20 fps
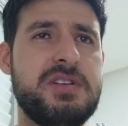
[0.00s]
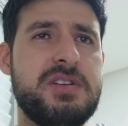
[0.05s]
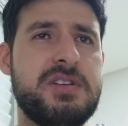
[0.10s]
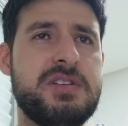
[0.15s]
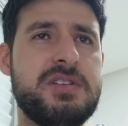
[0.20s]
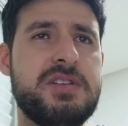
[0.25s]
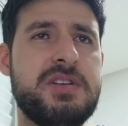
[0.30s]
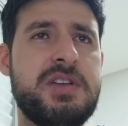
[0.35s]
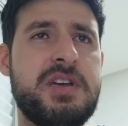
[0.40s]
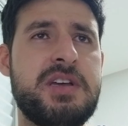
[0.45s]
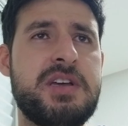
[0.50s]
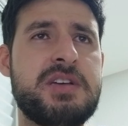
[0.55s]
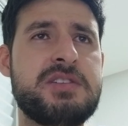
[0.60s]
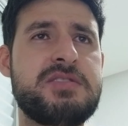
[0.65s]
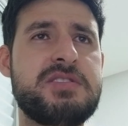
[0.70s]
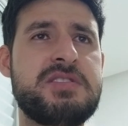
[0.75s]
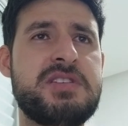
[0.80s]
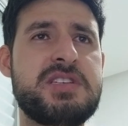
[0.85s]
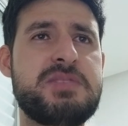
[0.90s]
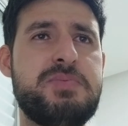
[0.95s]
É,
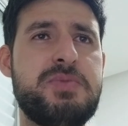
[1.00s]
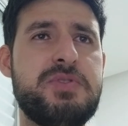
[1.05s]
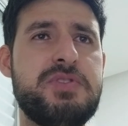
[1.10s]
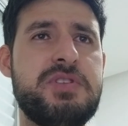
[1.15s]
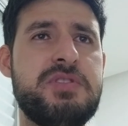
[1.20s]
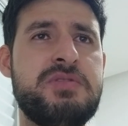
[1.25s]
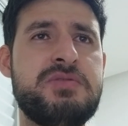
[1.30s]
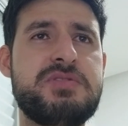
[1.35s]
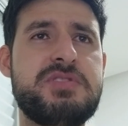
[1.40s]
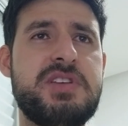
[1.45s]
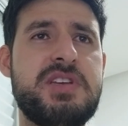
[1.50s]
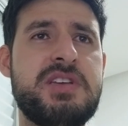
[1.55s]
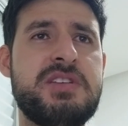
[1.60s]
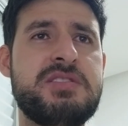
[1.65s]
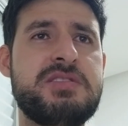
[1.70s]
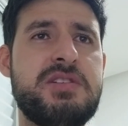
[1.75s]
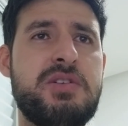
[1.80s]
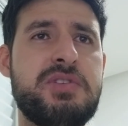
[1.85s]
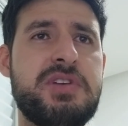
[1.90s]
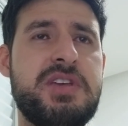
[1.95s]
às vezes respondeu, não sei
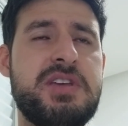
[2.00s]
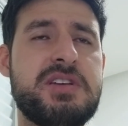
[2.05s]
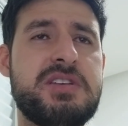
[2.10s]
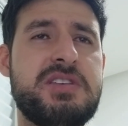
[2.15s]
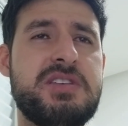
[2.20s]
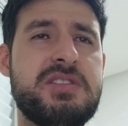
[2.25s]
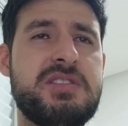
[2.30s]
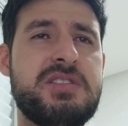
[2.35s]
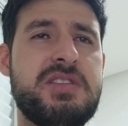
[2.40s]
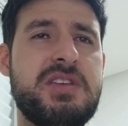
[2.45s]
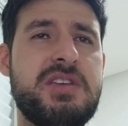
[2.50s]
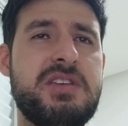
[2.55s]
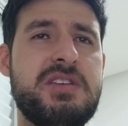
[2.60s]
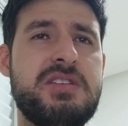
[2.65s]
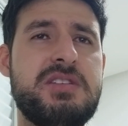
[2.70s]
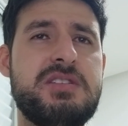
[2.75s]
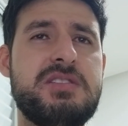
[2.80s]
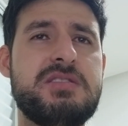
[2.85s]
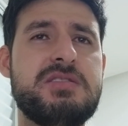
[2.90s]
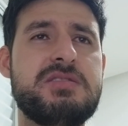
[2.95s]
se alguém aqui
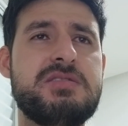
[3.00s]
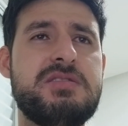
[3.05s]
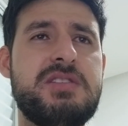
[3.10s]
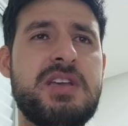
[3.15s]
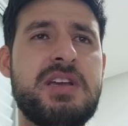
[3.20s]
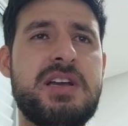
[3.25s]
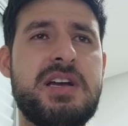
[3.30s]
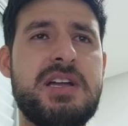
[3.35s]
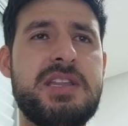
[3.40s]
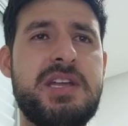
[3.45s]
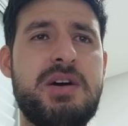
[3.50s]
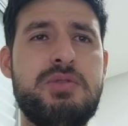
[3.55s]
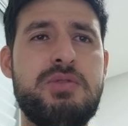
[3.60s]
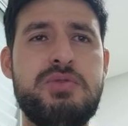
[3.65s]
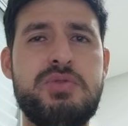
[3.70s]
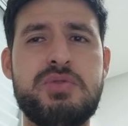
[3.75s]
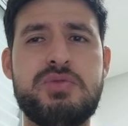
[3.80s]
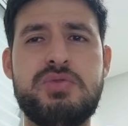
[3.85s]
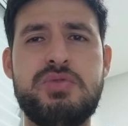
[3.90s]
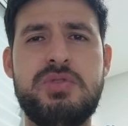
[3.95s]
tem, tem canal
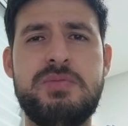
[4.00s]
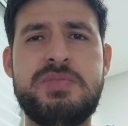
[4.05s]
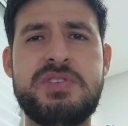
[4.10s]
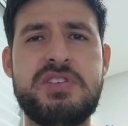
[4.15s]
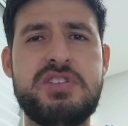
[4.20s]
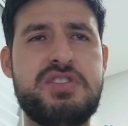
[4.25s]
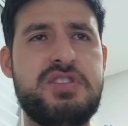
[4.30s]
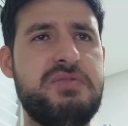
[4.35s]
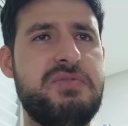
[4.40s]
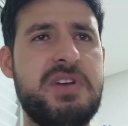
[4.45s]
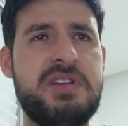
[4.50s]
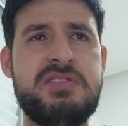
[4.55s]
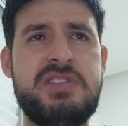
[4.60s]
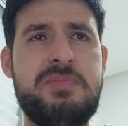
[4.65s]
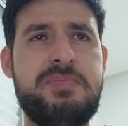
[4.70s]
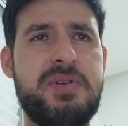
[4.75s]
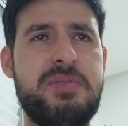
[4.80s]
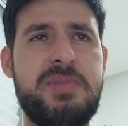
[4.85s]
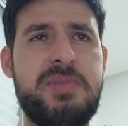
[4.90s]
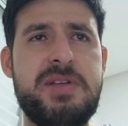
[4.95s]
no YouTube. Se tiver, não
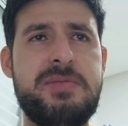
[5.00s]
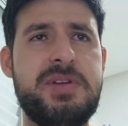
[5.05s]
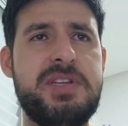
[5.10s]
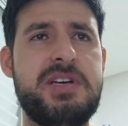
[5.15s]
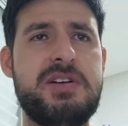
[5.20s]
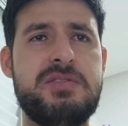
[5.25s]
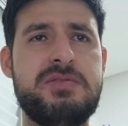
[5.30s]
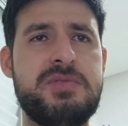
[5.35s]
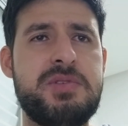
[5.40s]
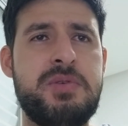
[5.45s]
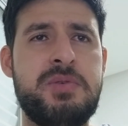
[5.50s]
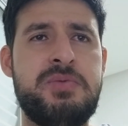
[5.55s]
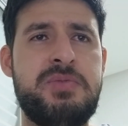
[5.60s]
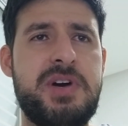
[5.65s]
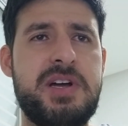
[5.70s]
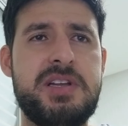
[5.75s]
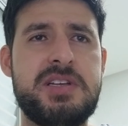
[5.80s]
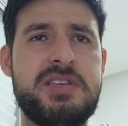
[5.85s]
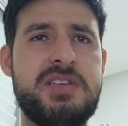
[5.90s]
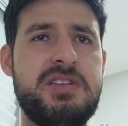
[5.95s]
tem problema não. Eu
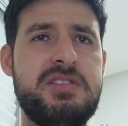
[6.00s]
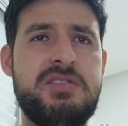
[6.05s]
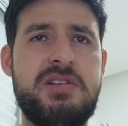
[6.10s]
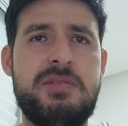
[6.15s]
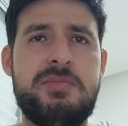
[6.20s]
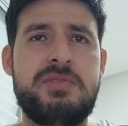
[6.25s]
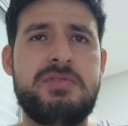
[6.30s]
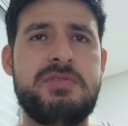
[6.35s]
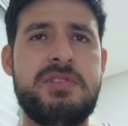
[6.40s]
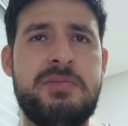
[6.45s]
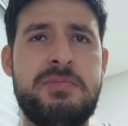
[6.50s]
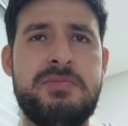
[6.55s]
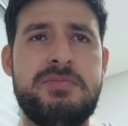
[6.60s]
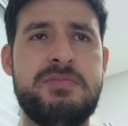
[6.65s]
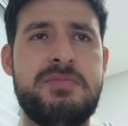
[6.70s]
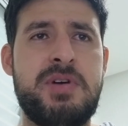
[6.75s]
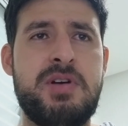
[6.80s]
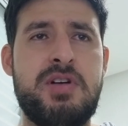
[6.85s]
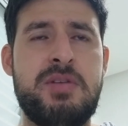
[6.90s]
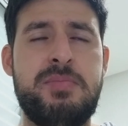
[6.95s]
falo aqui na, na
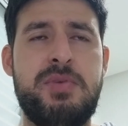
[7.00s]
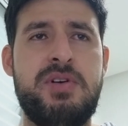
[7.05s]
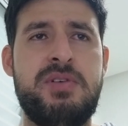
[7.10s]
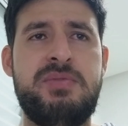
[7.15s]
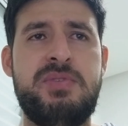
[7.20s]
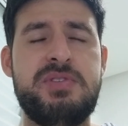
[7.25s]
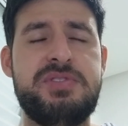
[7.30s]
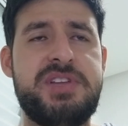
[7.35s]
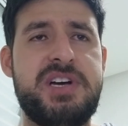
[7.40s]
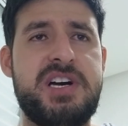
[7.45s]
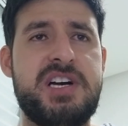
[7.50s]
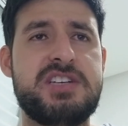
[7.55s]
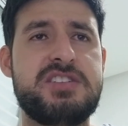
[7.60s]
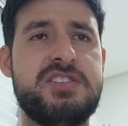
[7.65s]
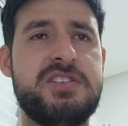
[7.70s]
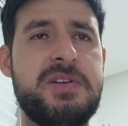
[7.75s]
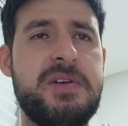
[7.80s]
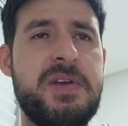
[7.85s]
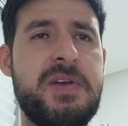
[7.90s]
maior boa vontade.